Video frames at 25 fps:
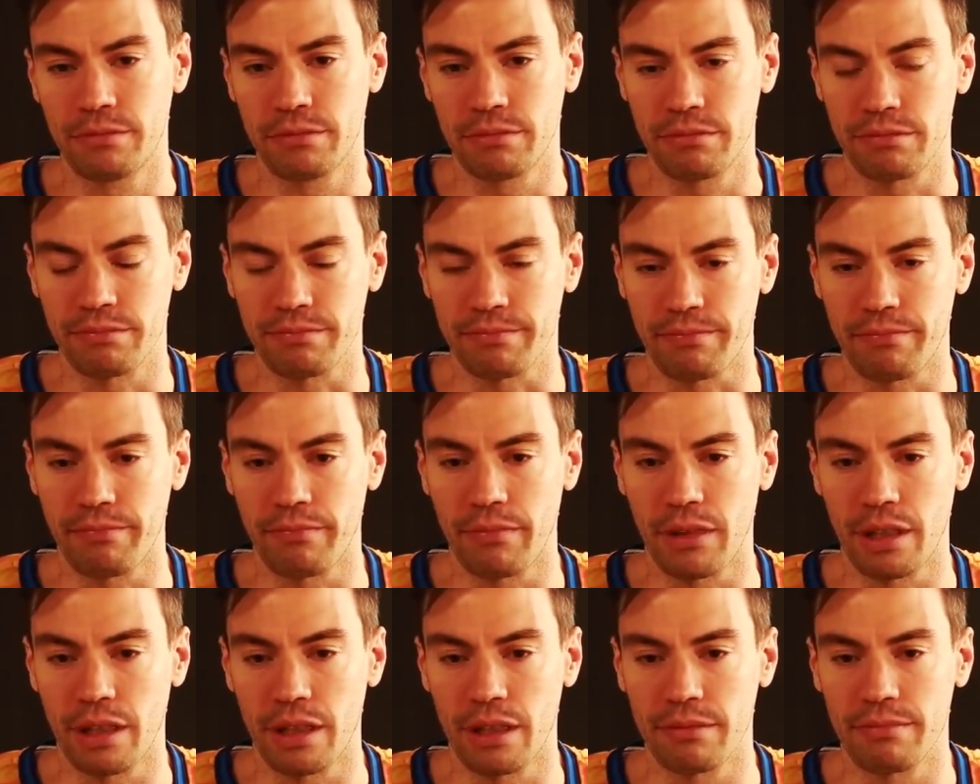
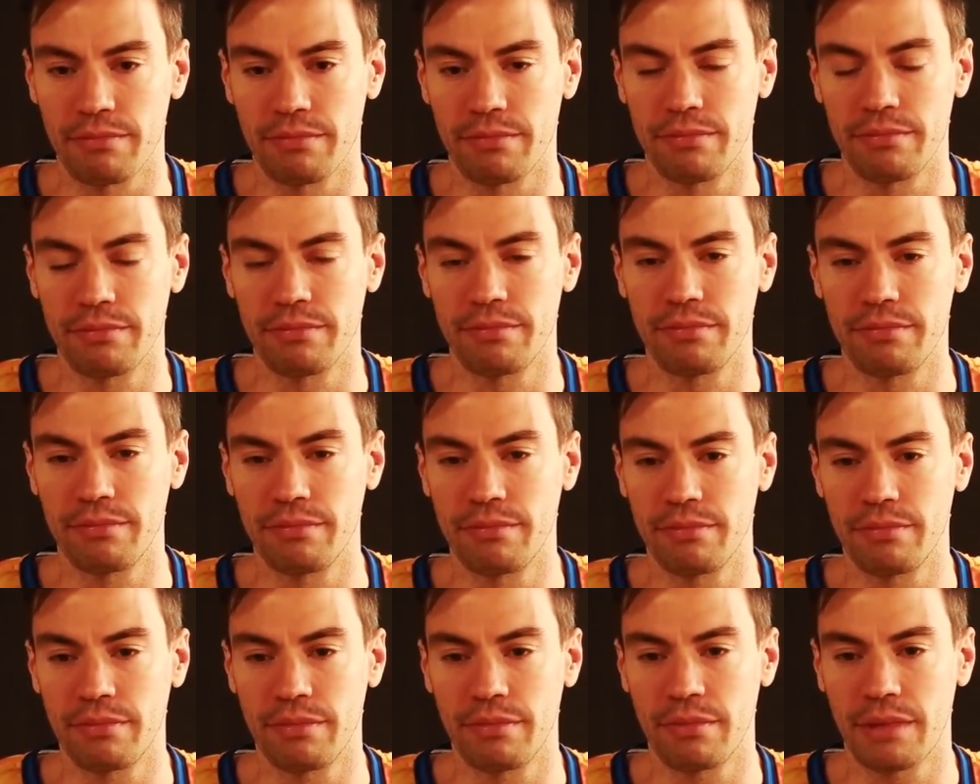
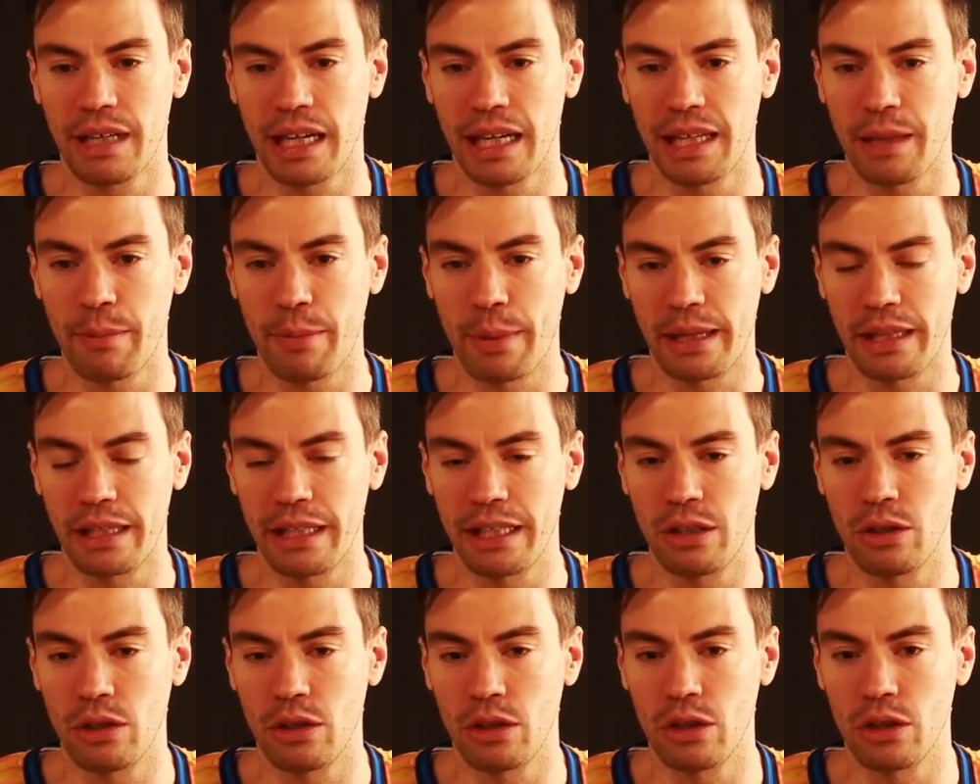Mm, cada
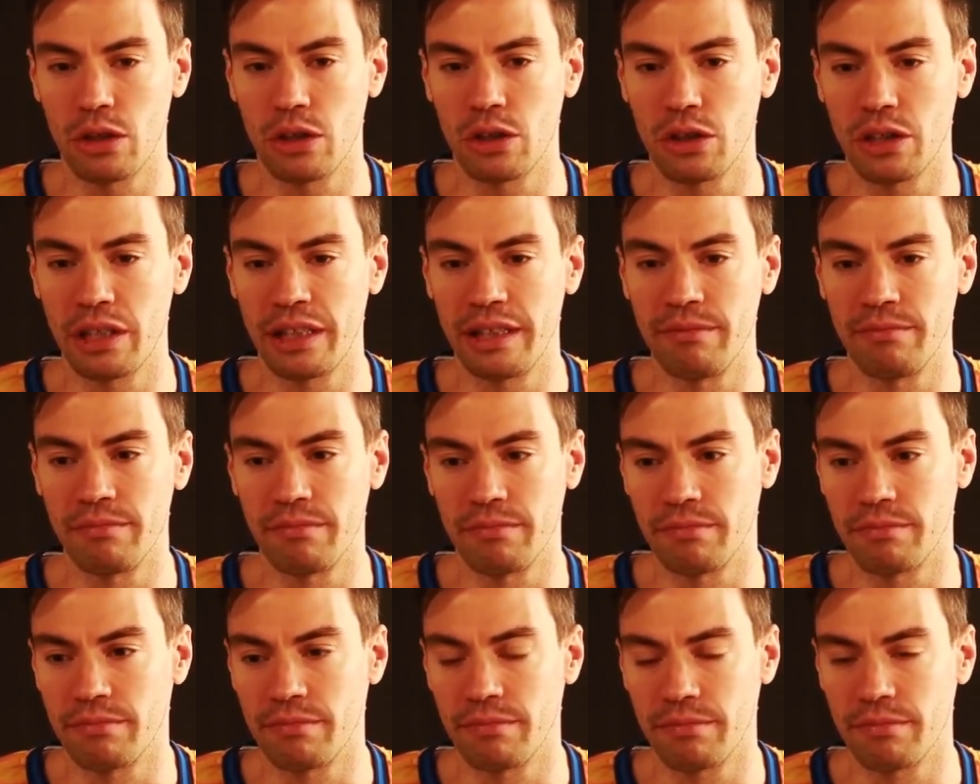partido
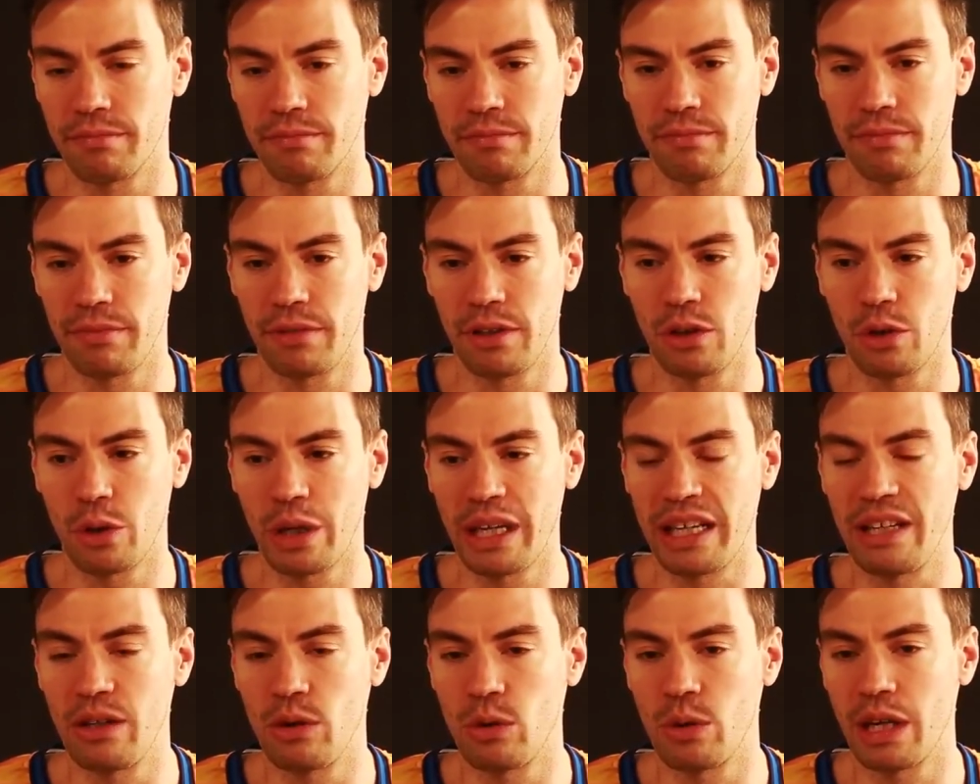mm, no
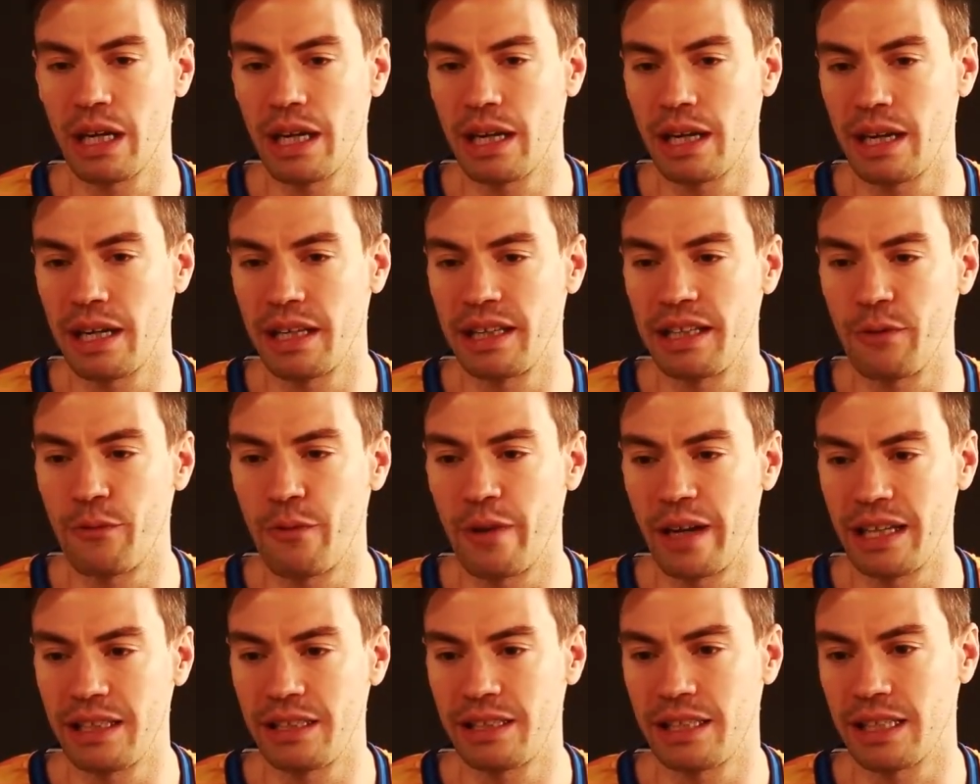hay ninguna
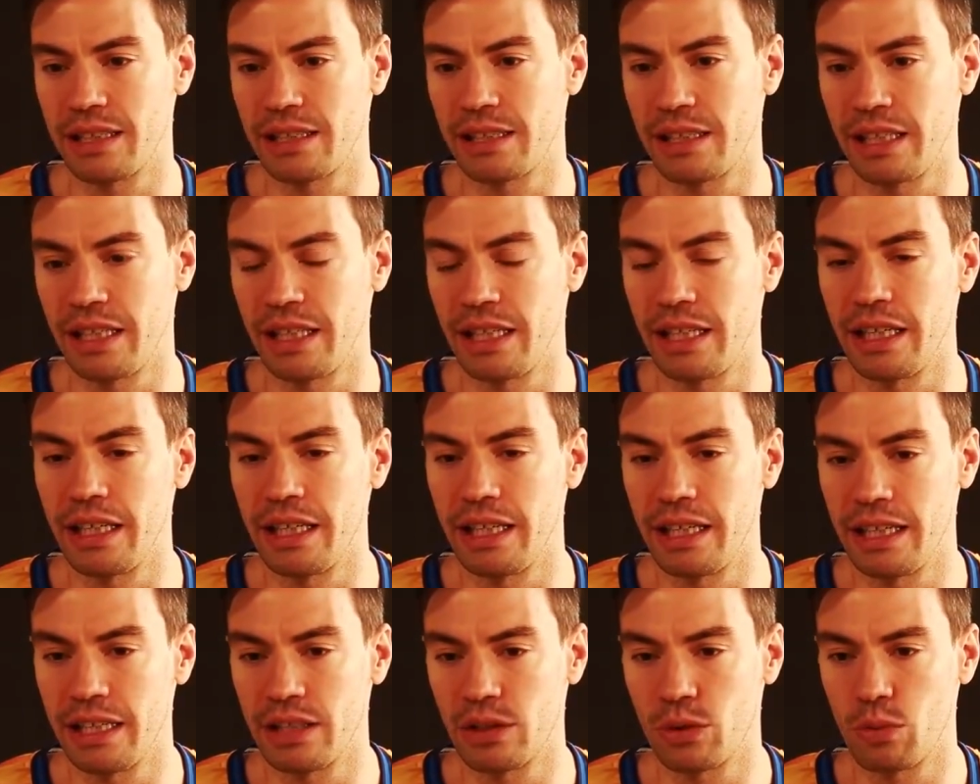diferencia si
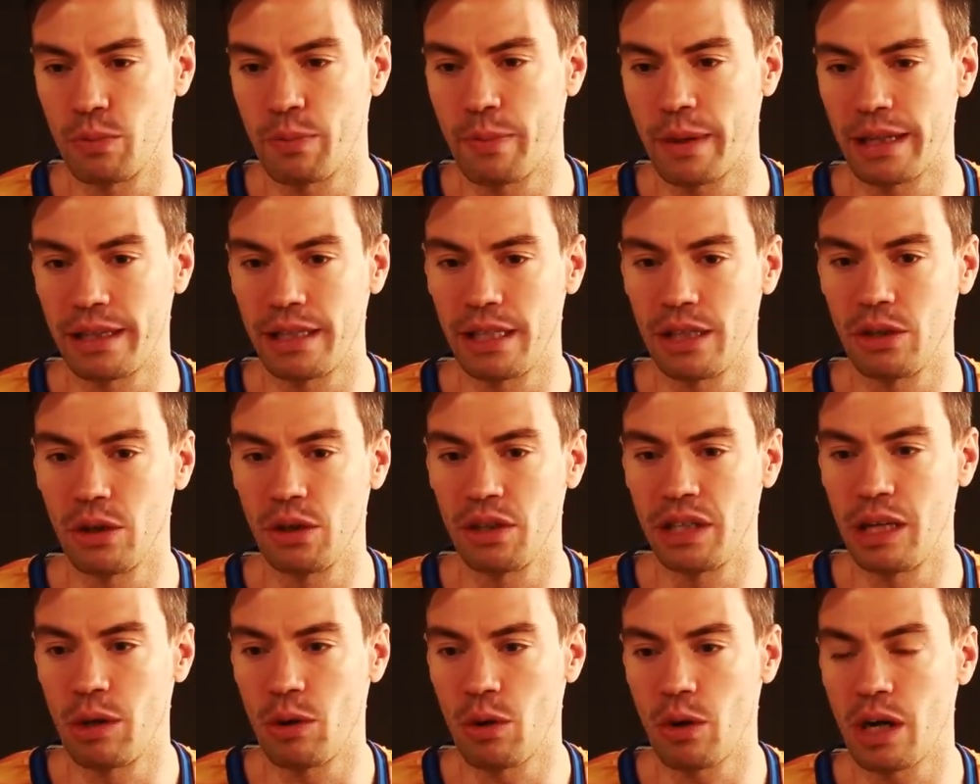es un
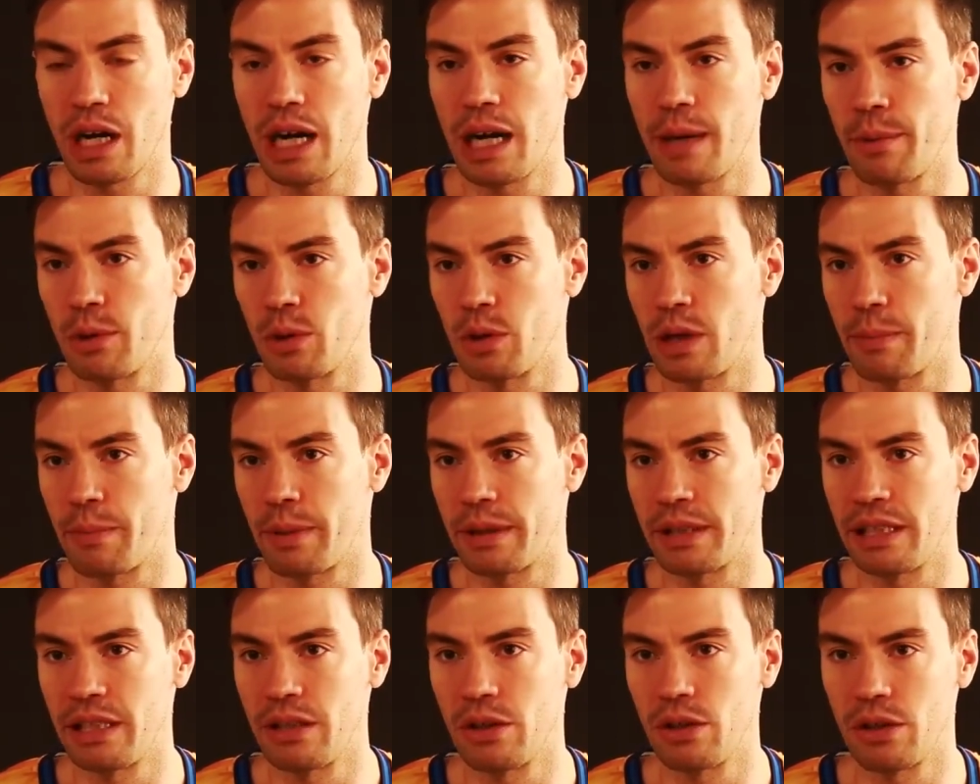partido de Eurocup o un
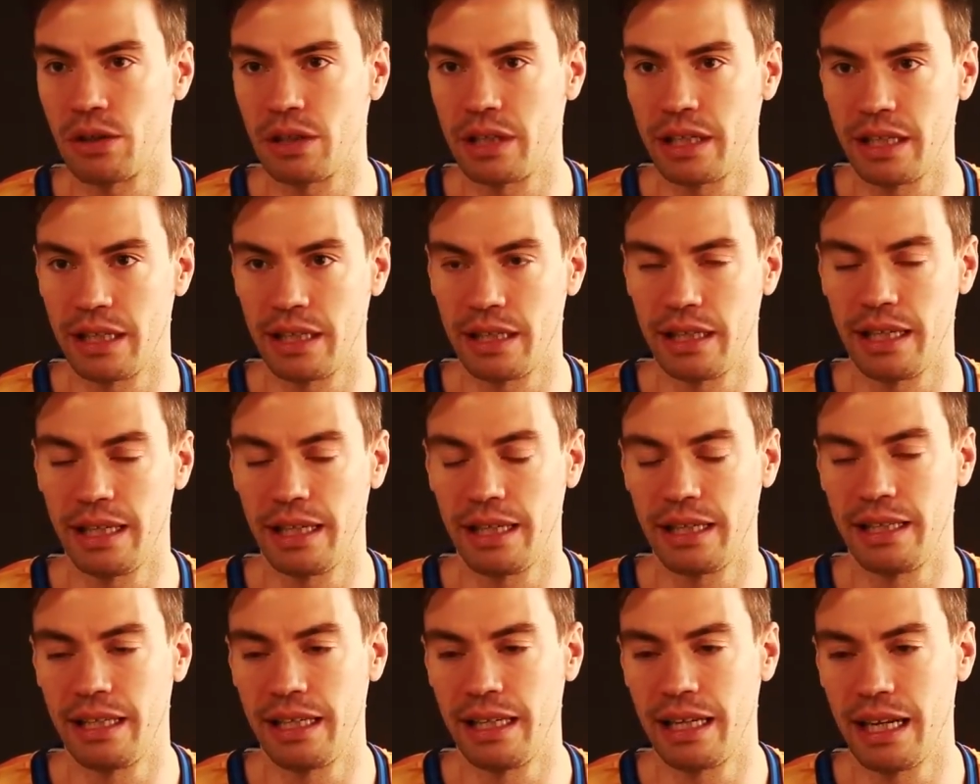partido
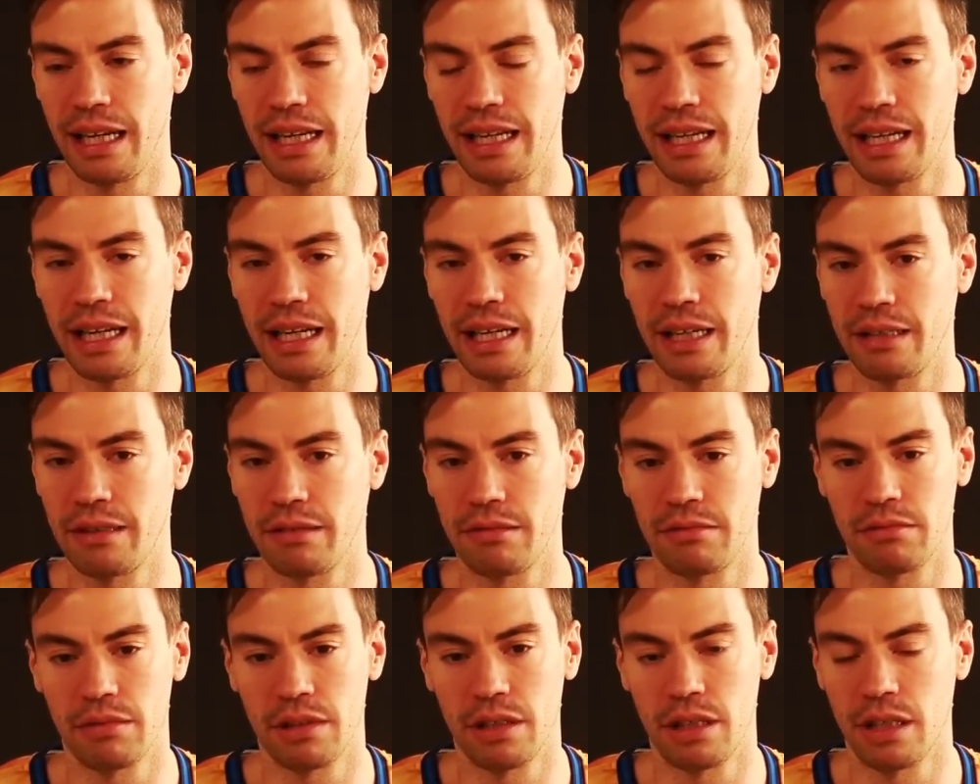de, la liga.
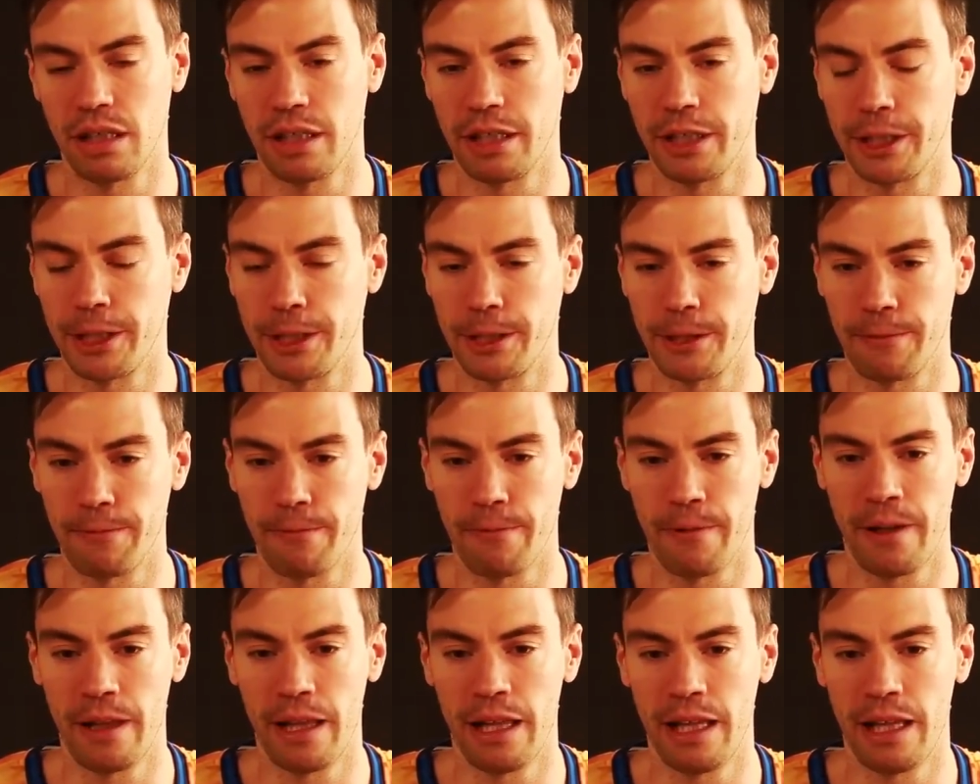Ah,